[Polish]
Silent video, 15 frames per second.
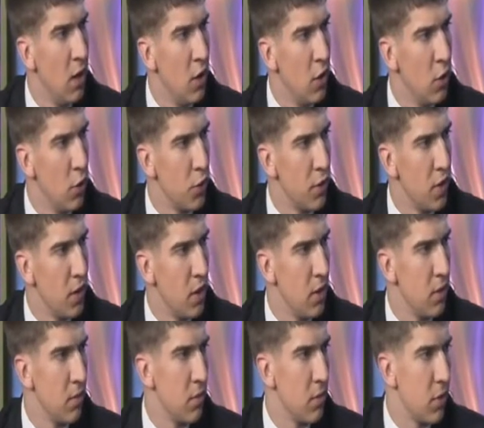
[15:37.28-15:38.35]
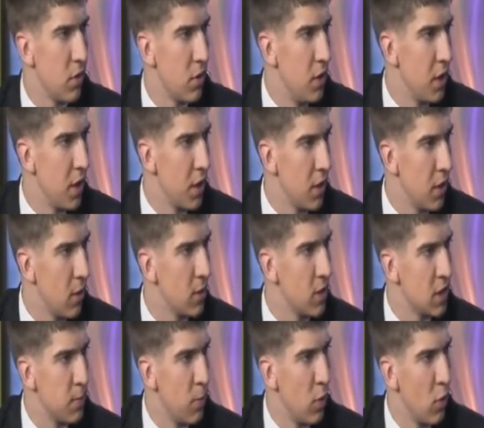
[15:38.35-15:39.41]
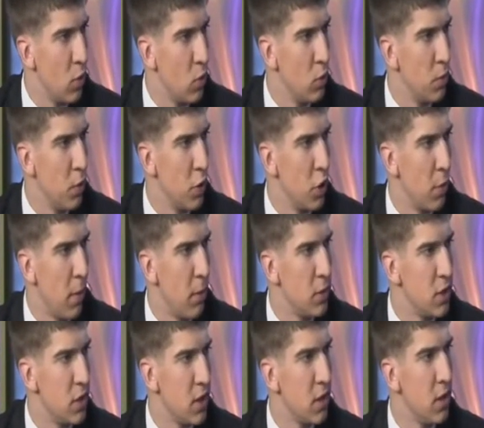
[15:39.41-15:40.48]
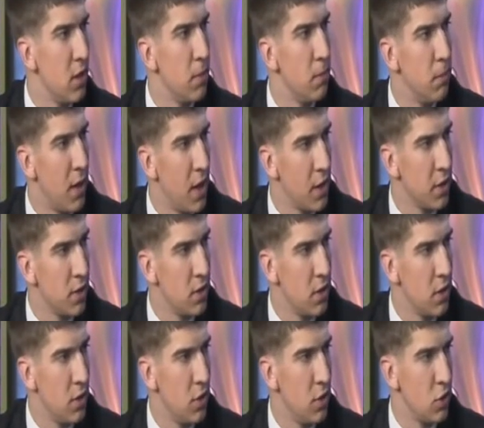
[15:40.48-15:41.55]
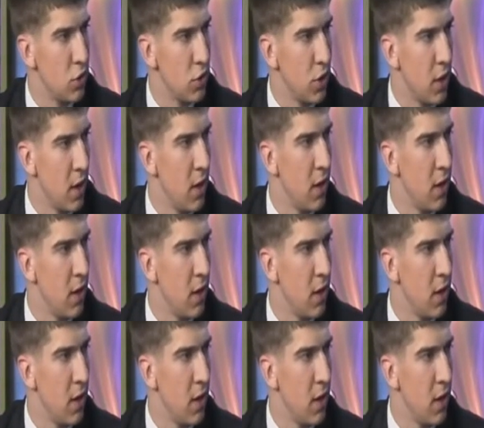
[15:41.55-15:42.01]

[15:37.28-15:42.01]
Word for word: o tyle gra tego zespołu podoba mi się bardziej niż gra